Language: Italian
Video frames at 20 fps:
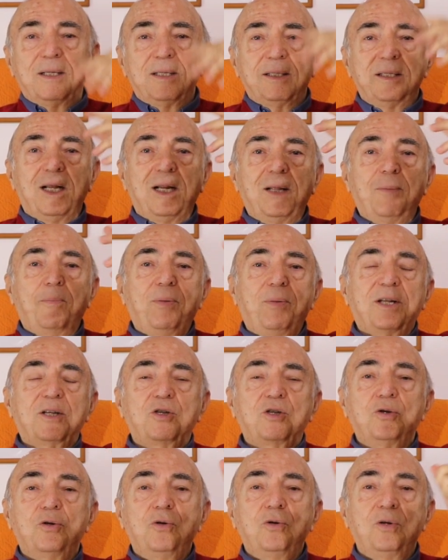delle
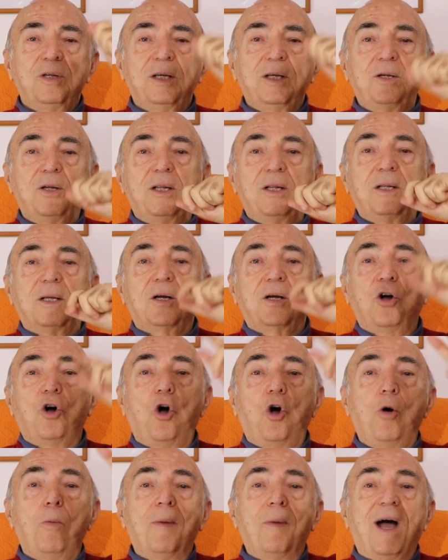persone nel
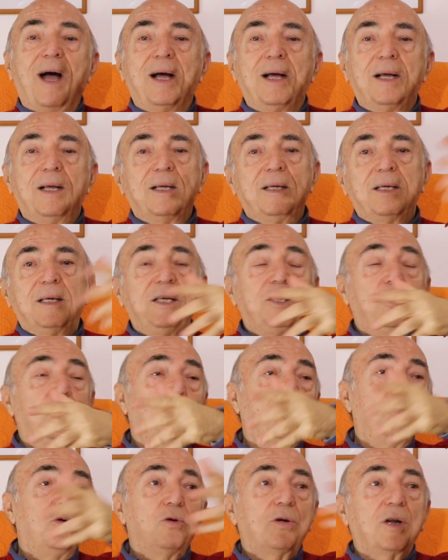coma
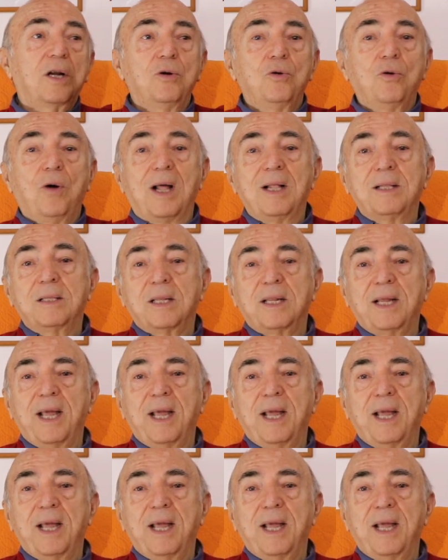incontrano altri